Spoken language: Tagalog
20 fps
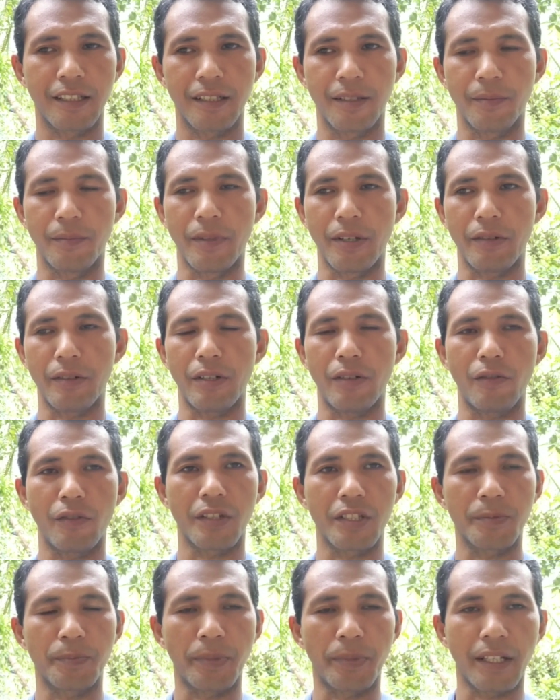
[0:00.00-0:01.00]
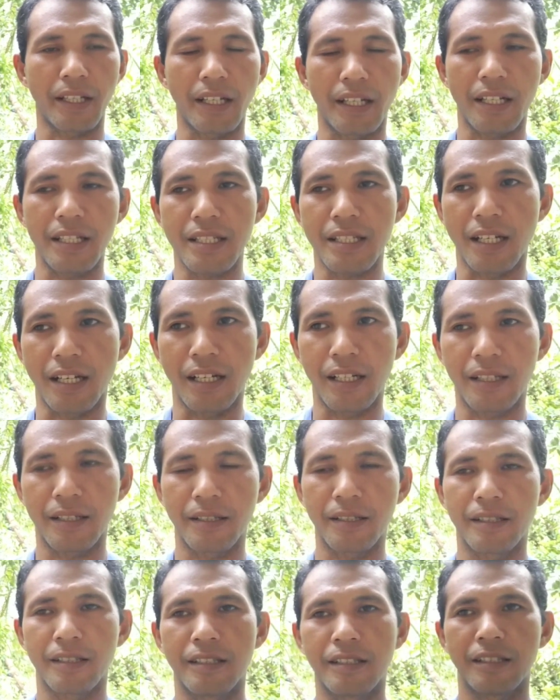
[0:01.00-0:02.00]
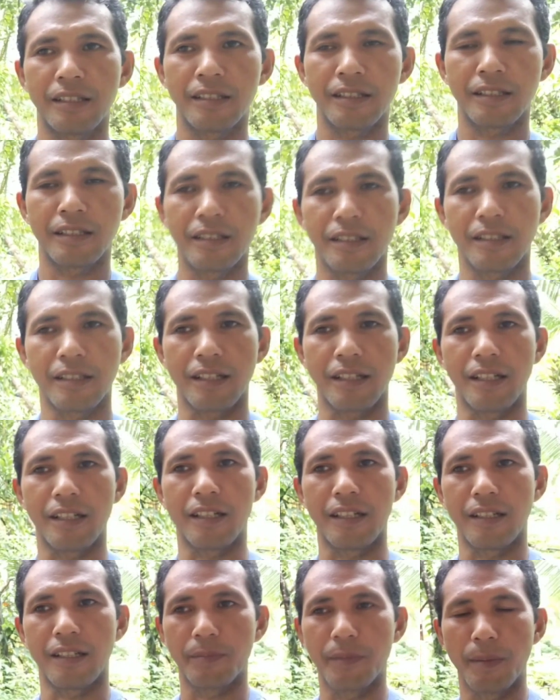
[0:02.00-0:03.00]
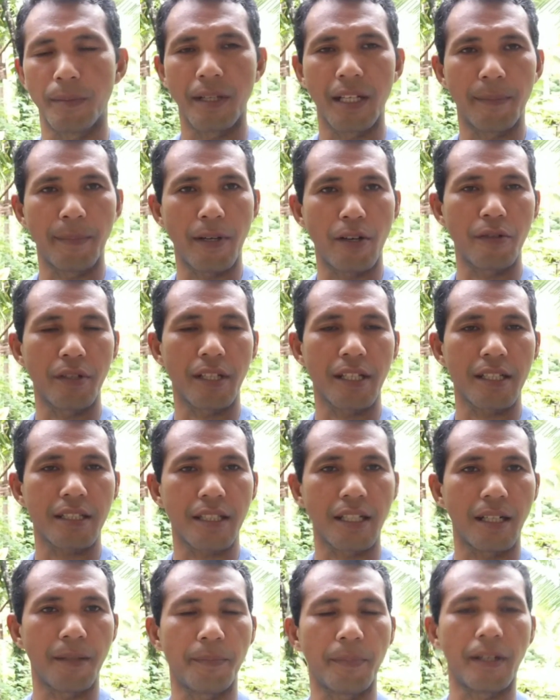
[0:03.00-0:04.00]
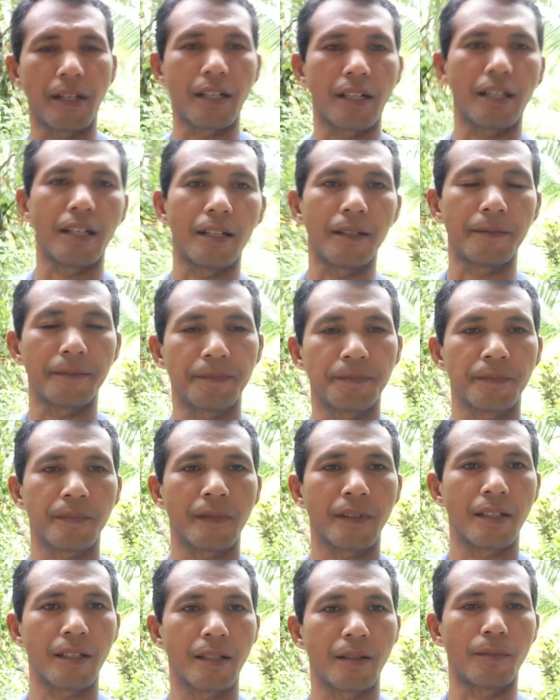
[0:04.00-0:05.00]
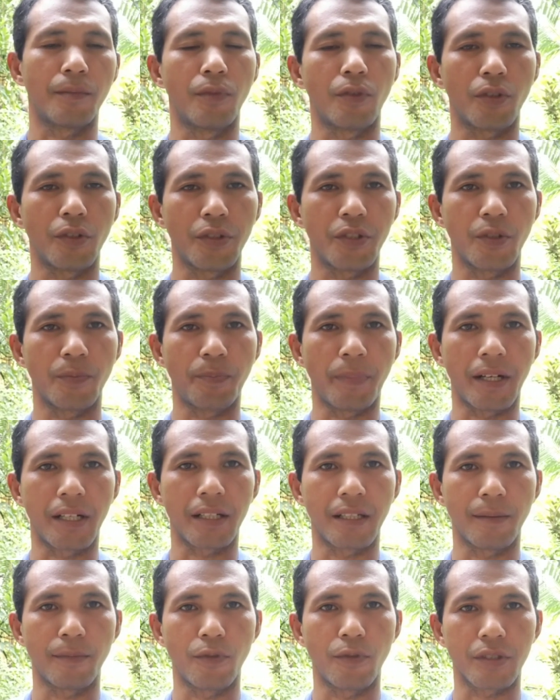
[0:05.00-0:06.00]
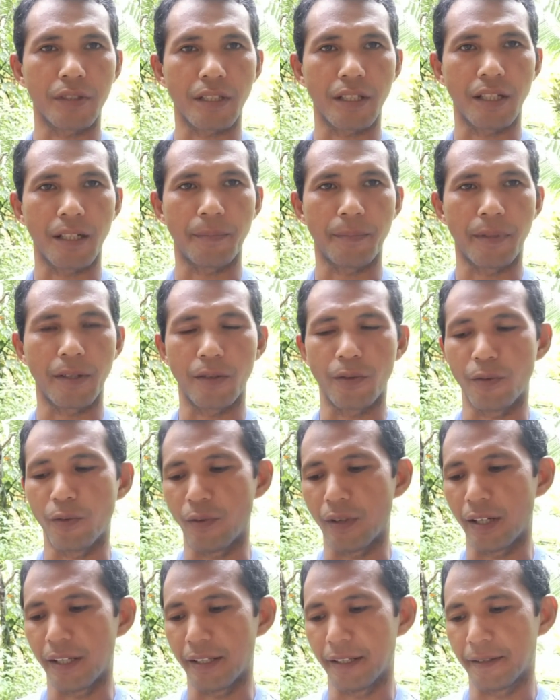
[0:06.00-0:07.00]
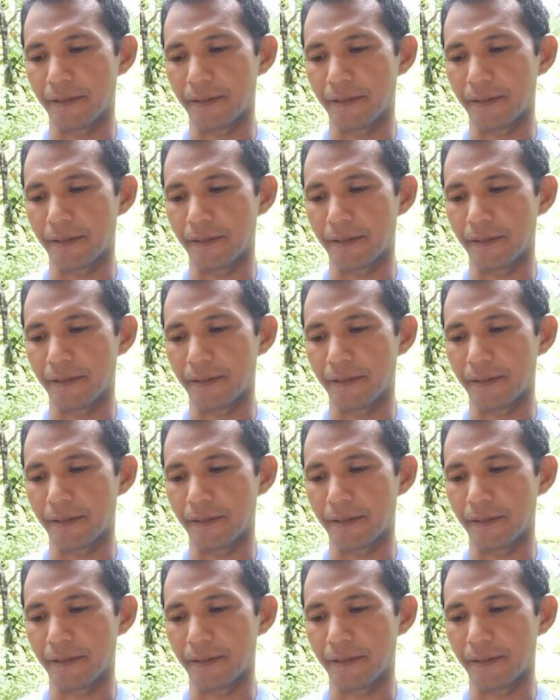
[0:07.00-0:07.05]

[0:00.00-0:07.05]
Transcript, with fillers: mayroon akong sprayer isa at bibili pa ako ng isa para bukod yung pangdamo at saka gulay